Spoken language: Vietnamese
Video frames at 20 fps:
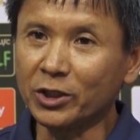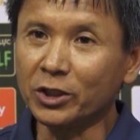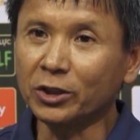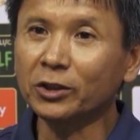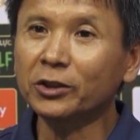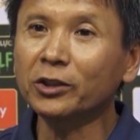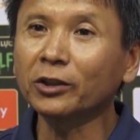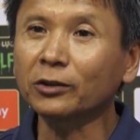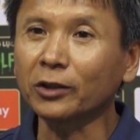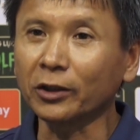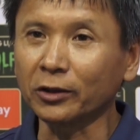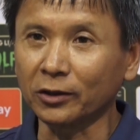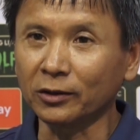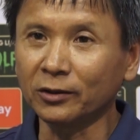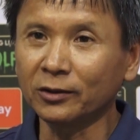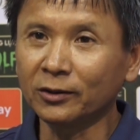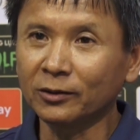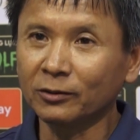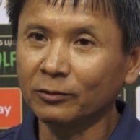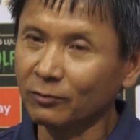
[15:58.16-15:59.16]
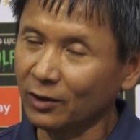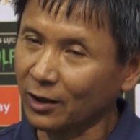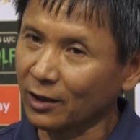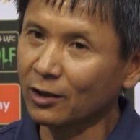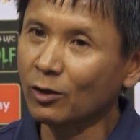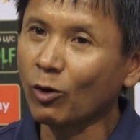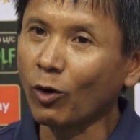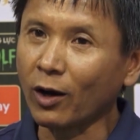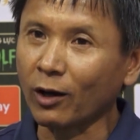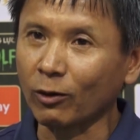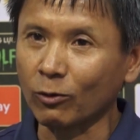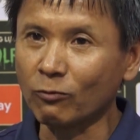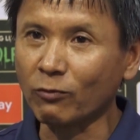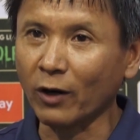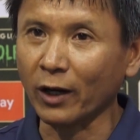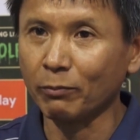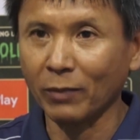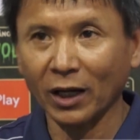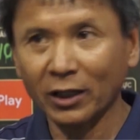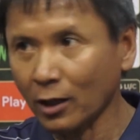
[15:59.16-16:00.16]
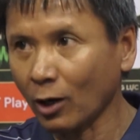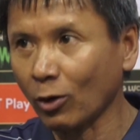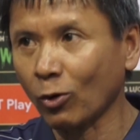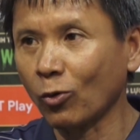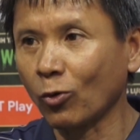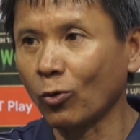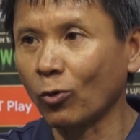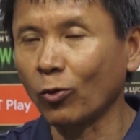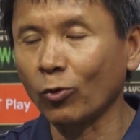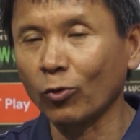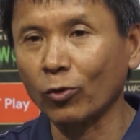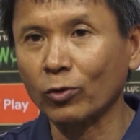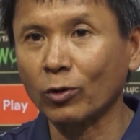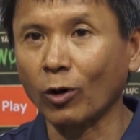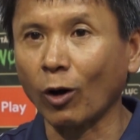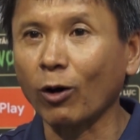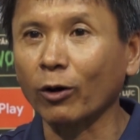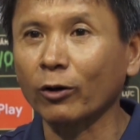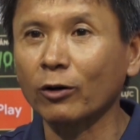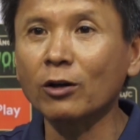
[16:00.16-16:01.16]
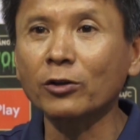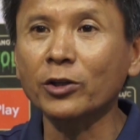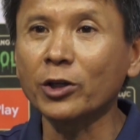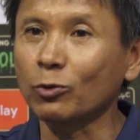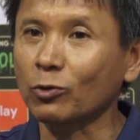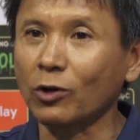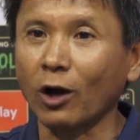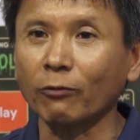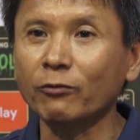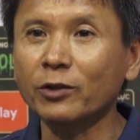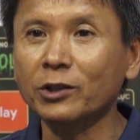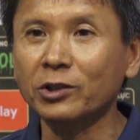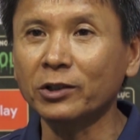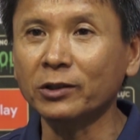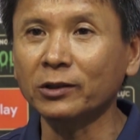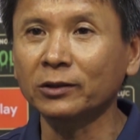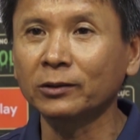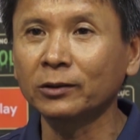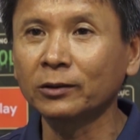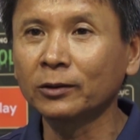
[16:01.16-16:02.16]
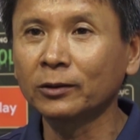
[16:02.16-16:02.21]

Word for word: dựa chân tường và Khánh Hòa cũng vậy mặc dù còn rất nhiều trận phía trước